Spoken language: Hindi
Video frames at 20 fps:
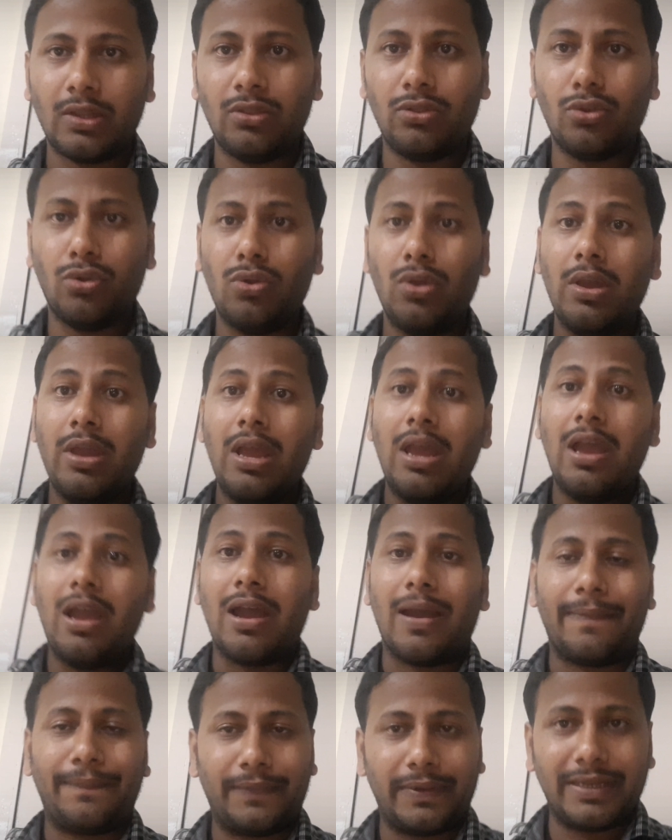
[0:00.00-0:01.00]
तो
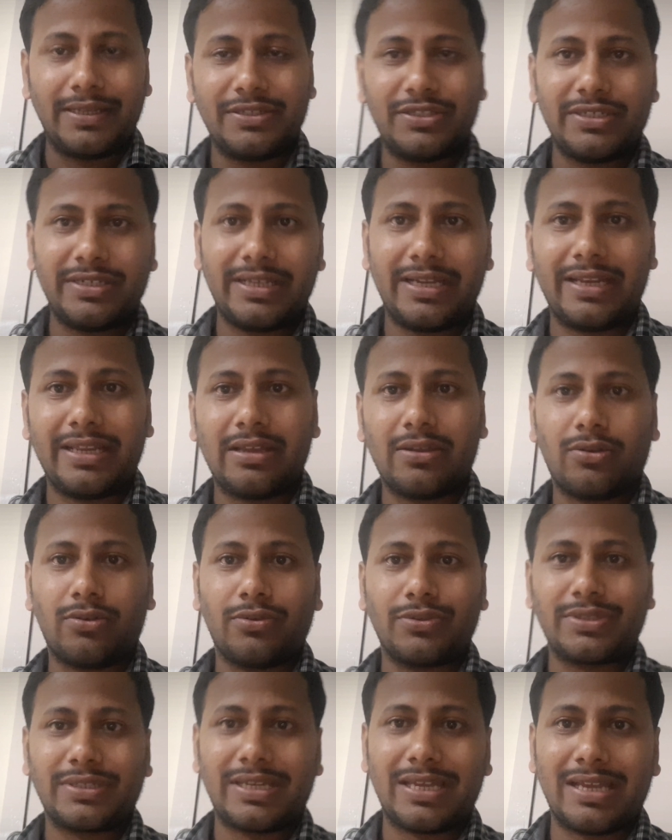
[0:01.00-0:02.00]
आफ्टर इंजीनियरिंग ये
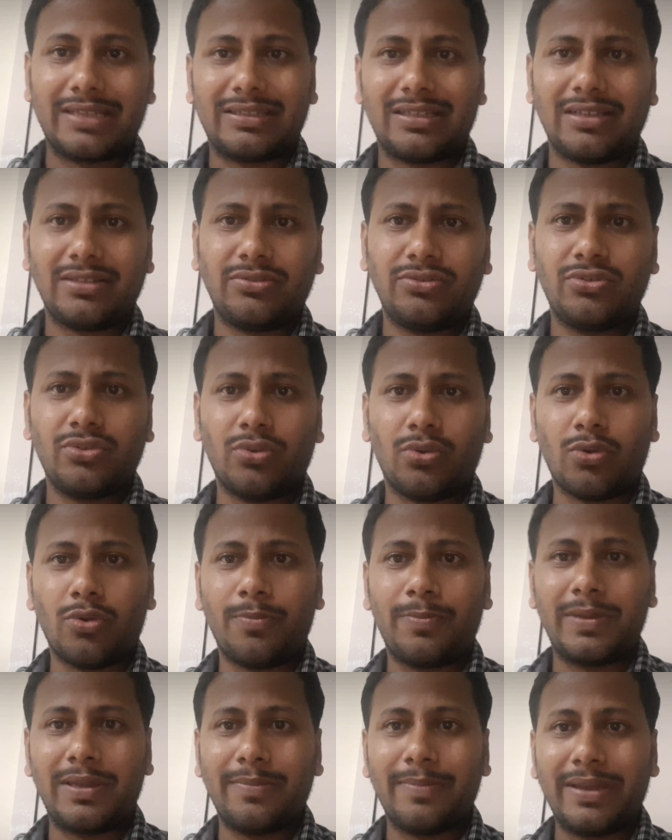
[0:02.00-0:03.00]
कोर्स किया था सो
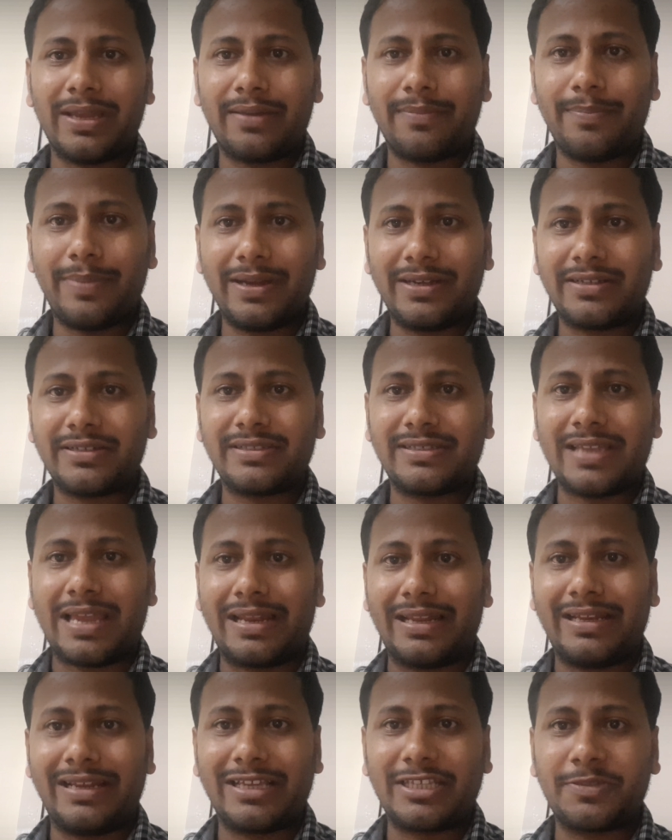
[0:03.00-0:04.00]
होप कि मैं एक बेटर
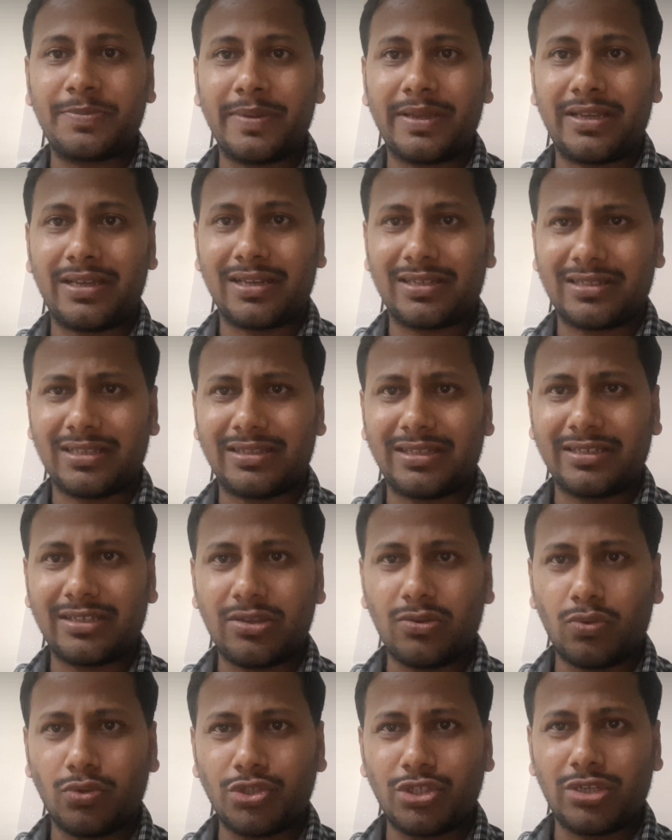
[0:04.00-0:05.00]
सैलरी एक्सपेक्ट करता था
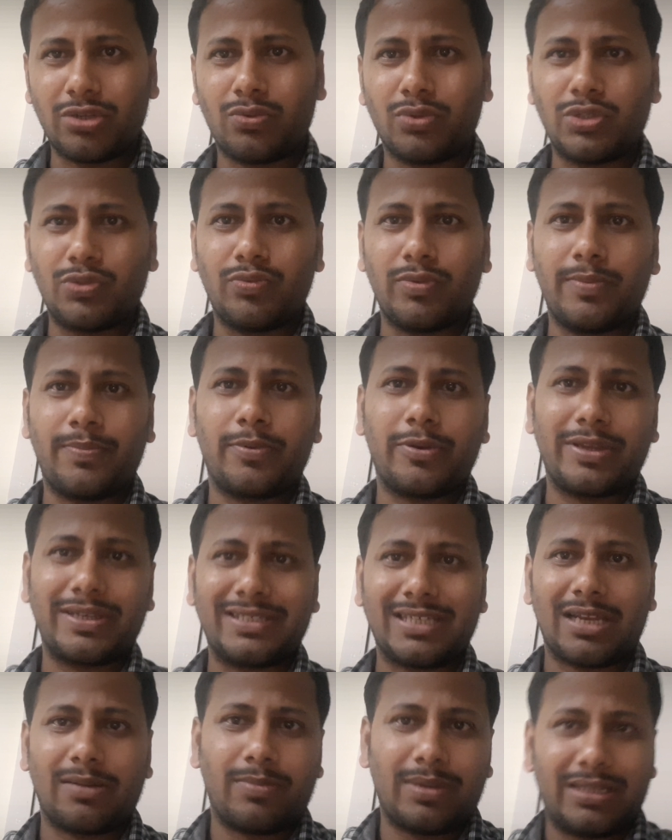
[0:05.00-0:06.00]
कि कुछ ना कुछ विप्रो
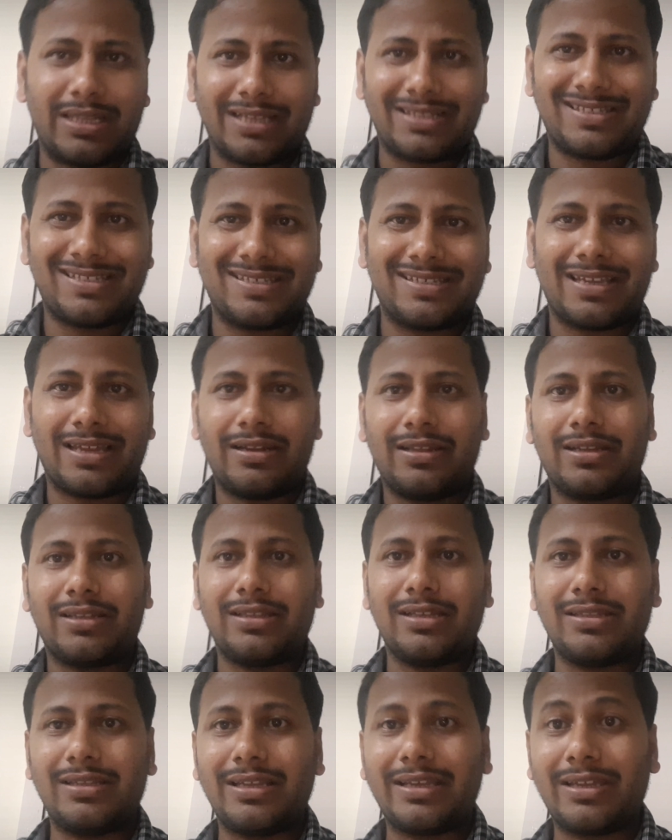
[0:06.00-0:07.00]
एक साल बाद अच्छी सैलरी
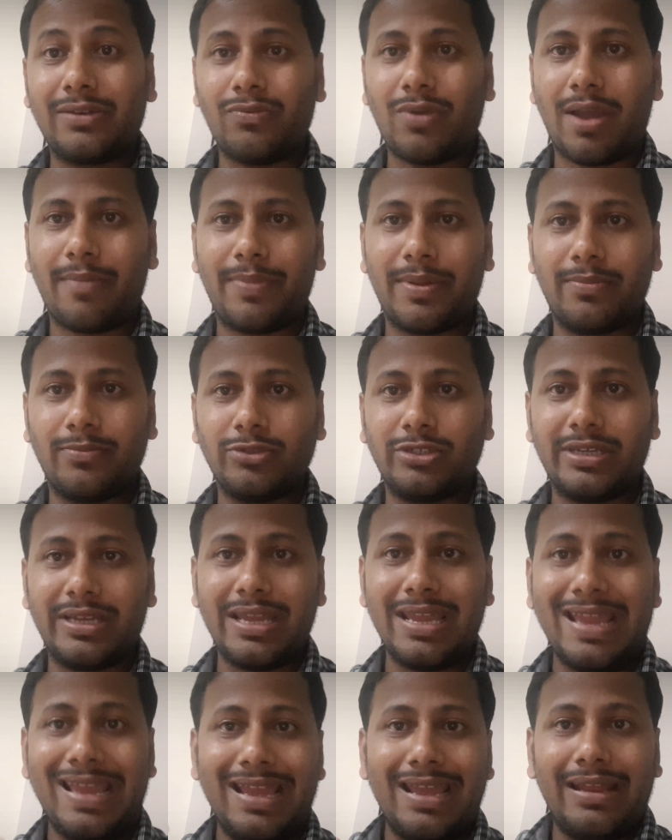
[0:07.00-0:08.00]
दे लेकिन वहाँ पे मुझे
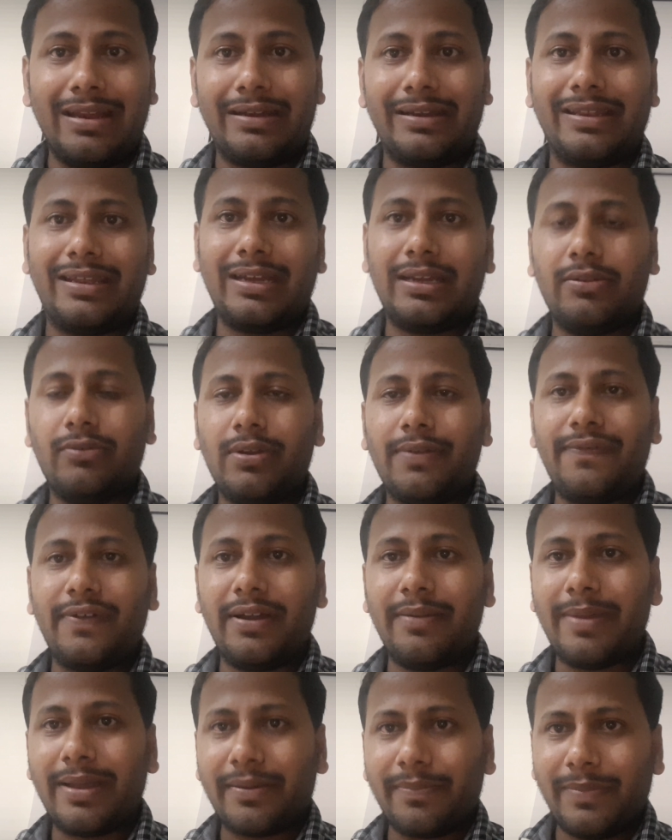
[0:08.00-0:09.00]
निगेटिवली
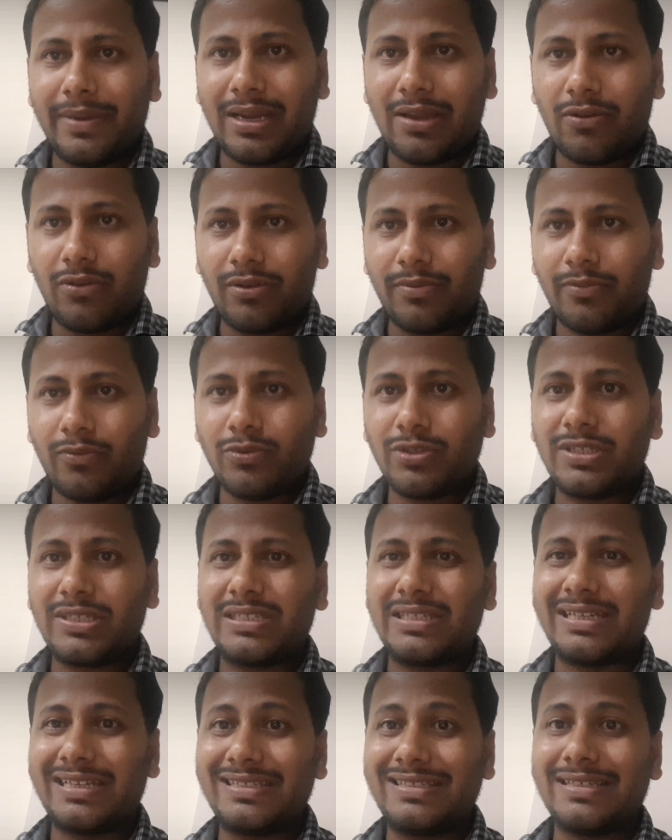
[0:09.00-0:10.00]
फीडबैक मिला और
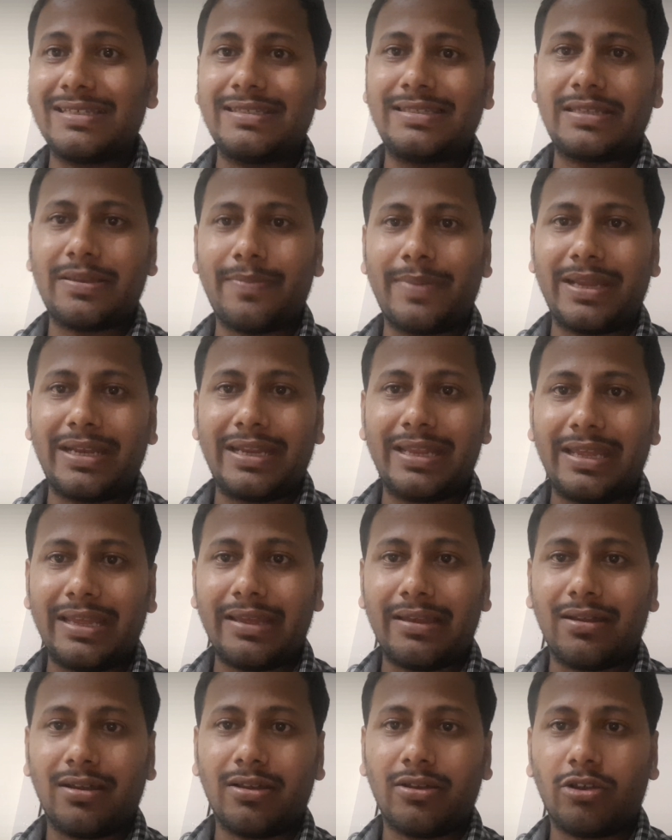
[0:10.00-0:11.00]
उस रीज़न से मैंने
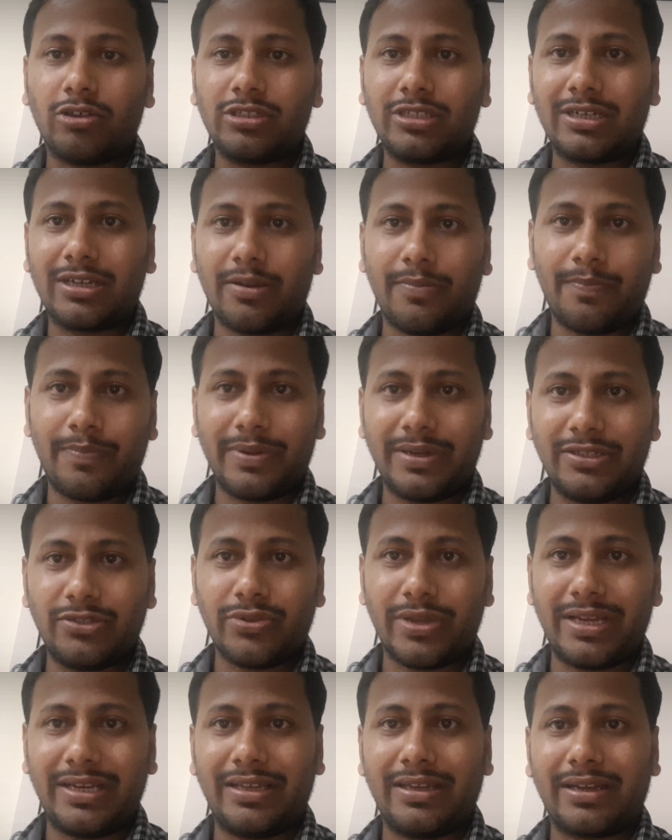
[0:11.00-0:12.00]
अदर कंपनी
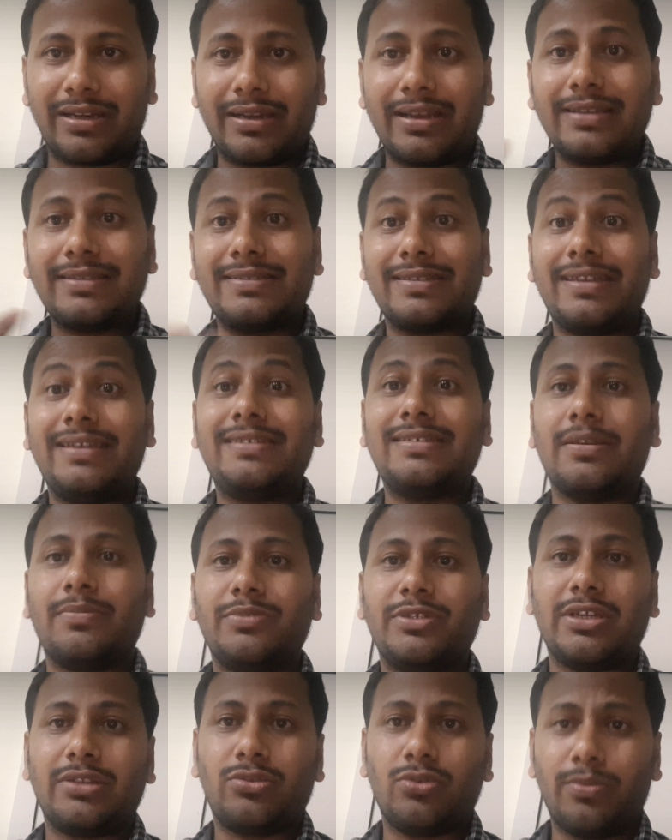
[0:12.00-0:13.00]
ज्वाइन करना सही
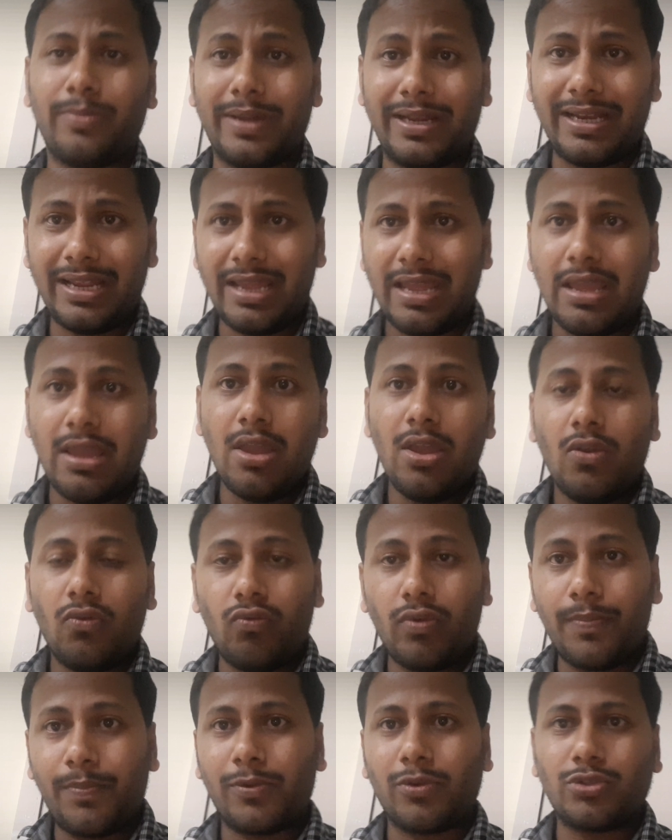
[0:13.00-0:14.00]
समझा तो मैंने
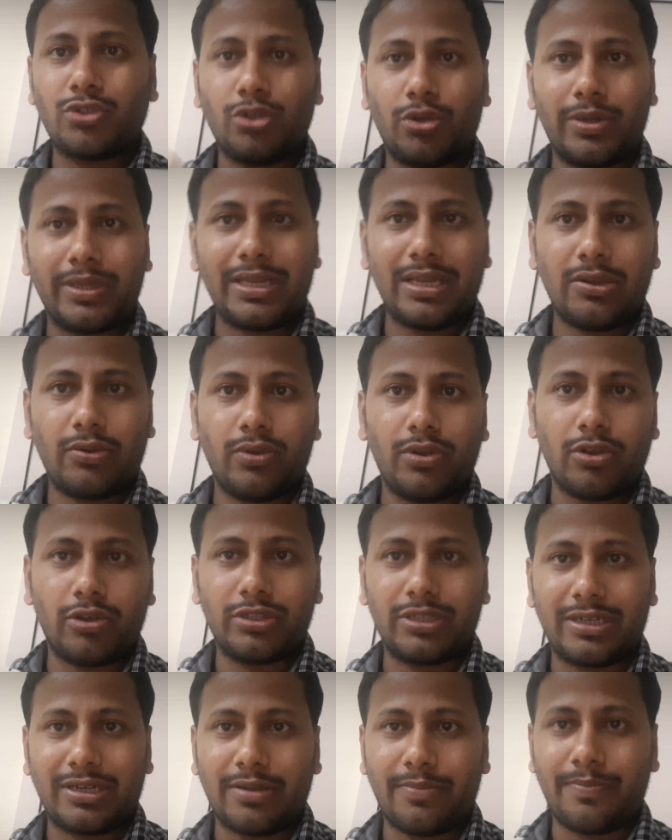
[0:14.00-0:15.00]
विप्रो छोड़ के कोई
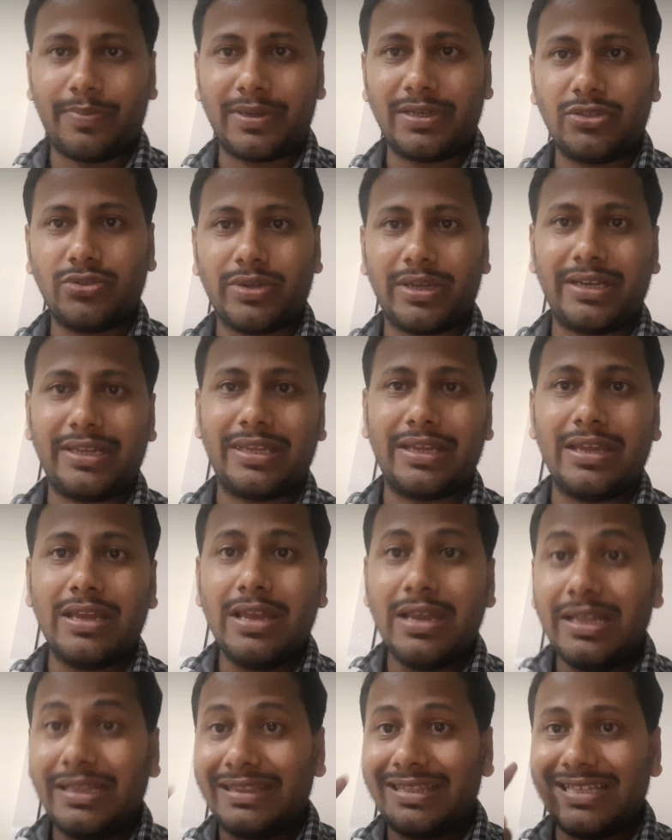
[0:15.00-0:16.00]
अदर कंपनी ज्वाइन की
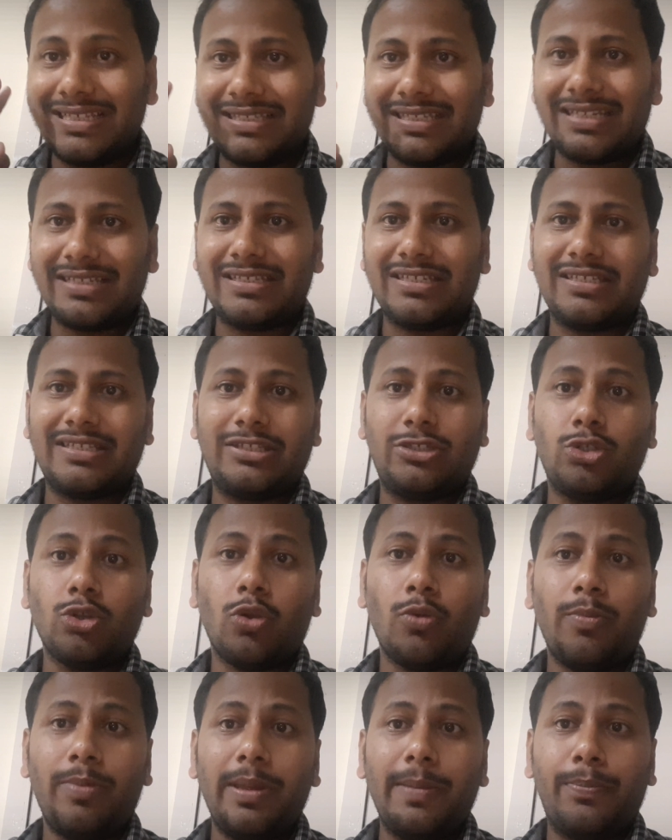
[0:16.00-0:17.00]
तीसरी चीज़
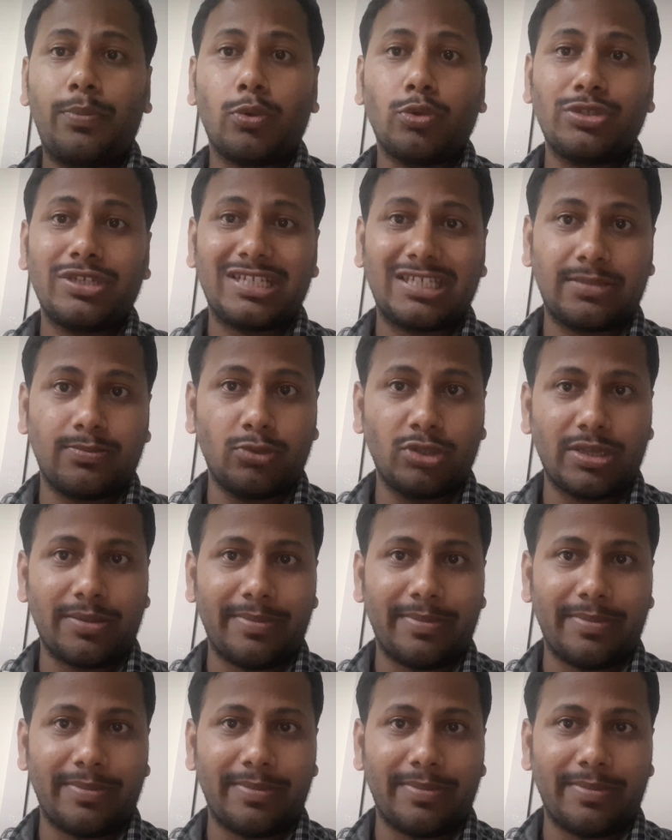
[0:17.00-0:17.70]
जो भी प्रोजेक्ट्स मुझे